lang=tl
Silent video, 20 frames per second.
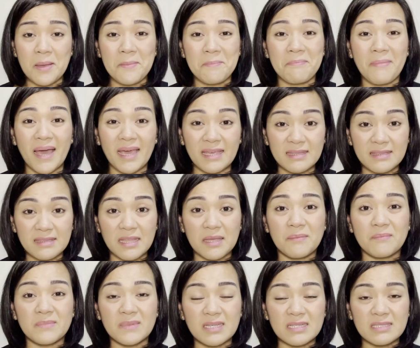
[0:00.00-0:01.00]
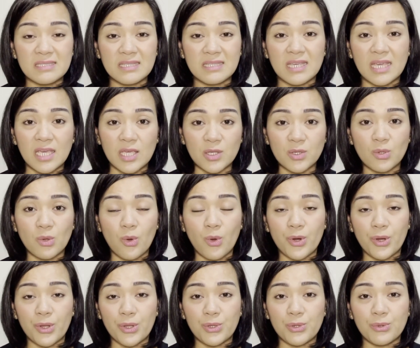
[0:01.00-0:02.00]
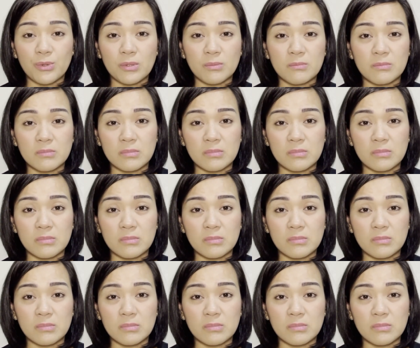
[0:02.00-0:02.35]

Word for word: maitim na skin or yung